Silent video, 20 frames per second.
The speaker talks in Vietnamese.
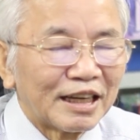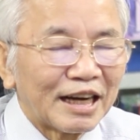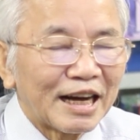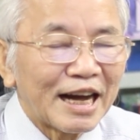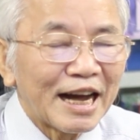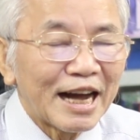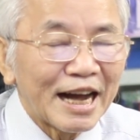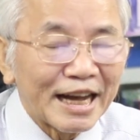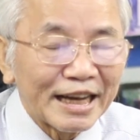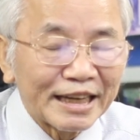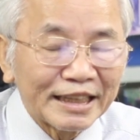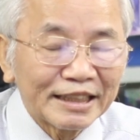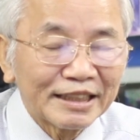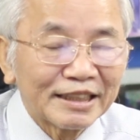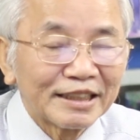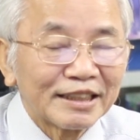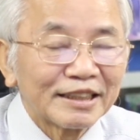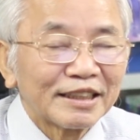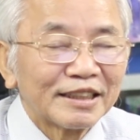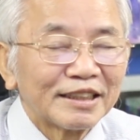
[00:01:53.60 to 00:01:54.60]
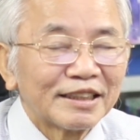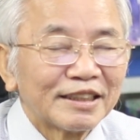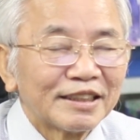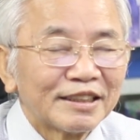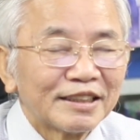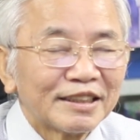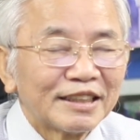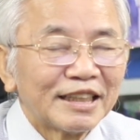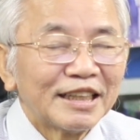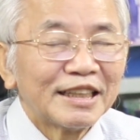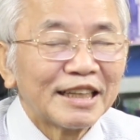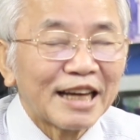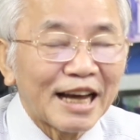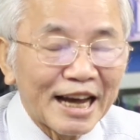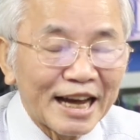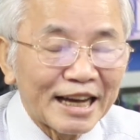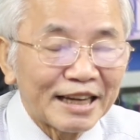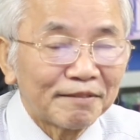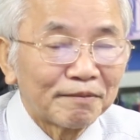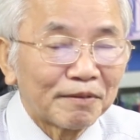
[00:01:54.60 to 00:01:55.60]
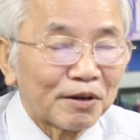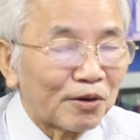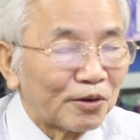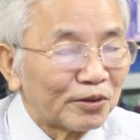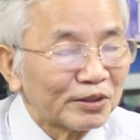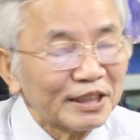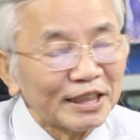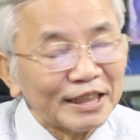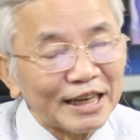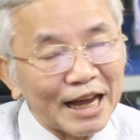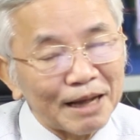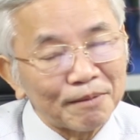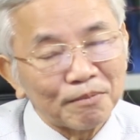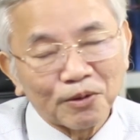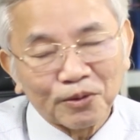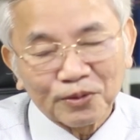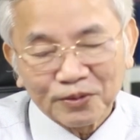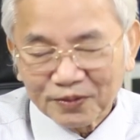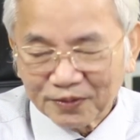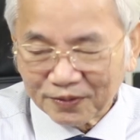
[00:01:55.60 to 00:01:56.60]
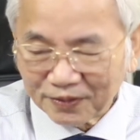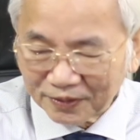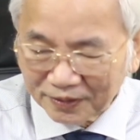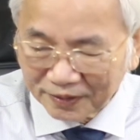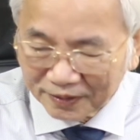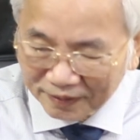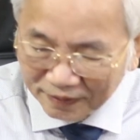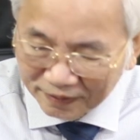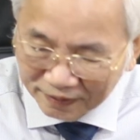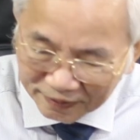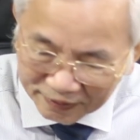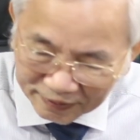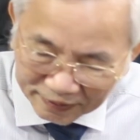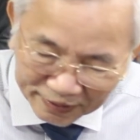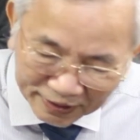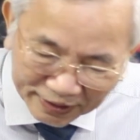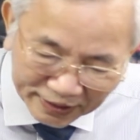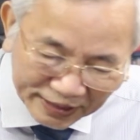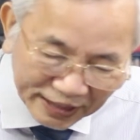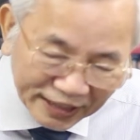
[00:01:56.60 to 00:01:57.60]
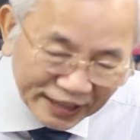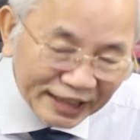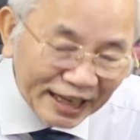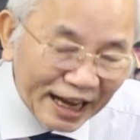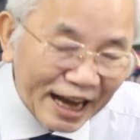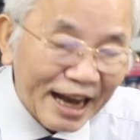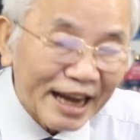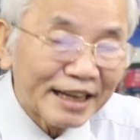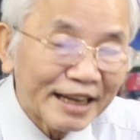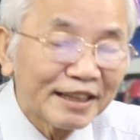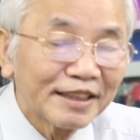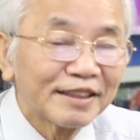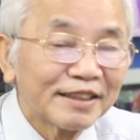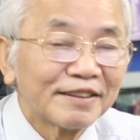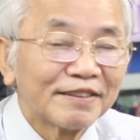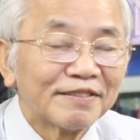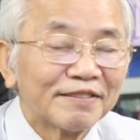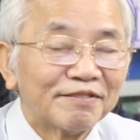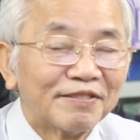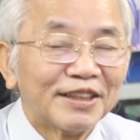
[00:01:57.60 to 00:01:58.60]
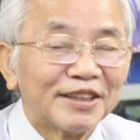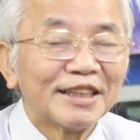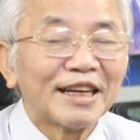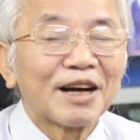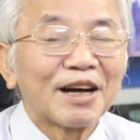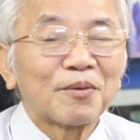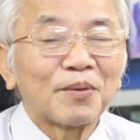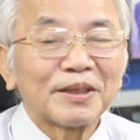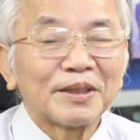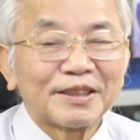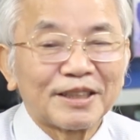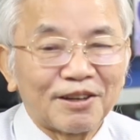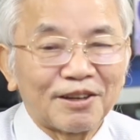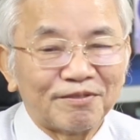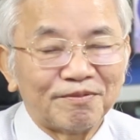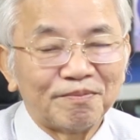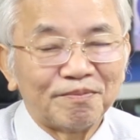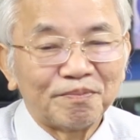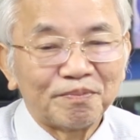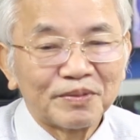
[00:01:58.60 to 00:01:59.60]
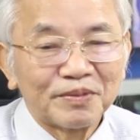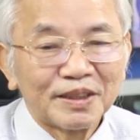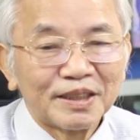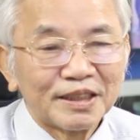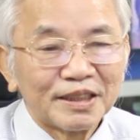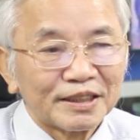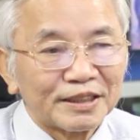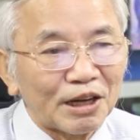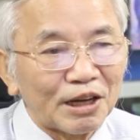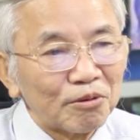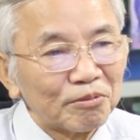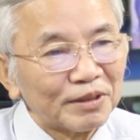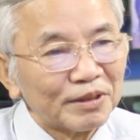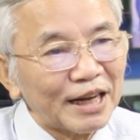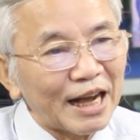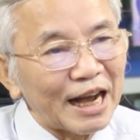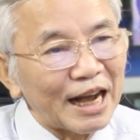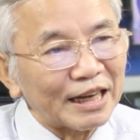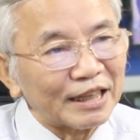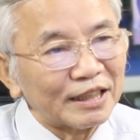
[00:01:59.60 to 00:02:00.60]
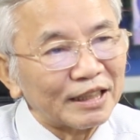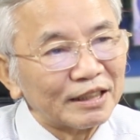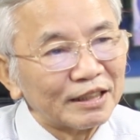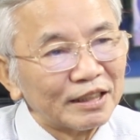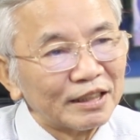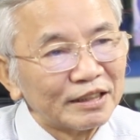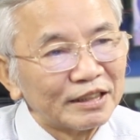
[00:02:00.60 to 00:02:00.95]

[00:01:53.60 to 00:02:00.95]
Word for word: ai tin ai và có tin ai mà tin ai mới là quan trọng trong cái hàng